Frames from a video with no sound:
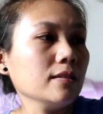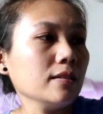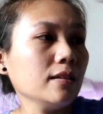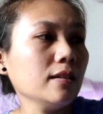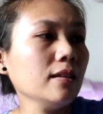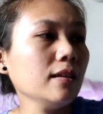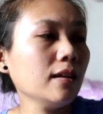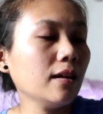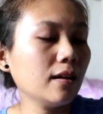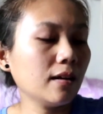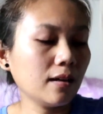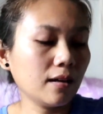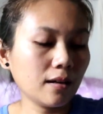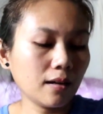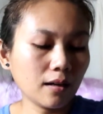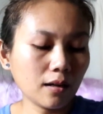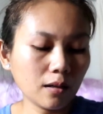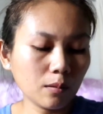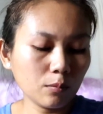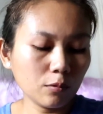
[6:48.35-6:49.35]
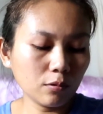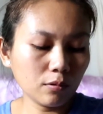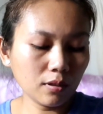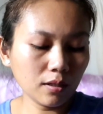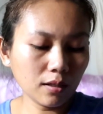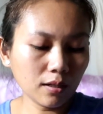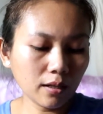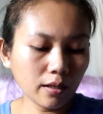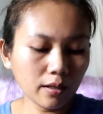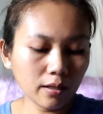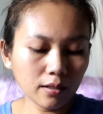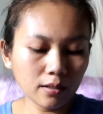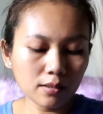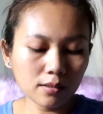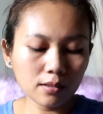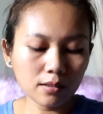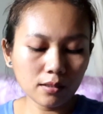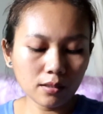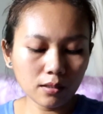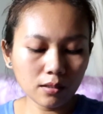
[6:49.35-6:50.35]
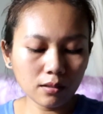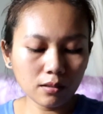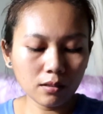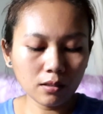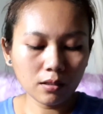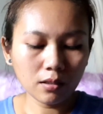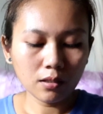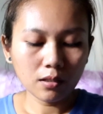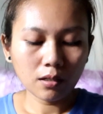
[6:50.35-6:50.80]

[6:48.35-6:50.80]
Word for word: jadi ya Alhamdulillah ya di sini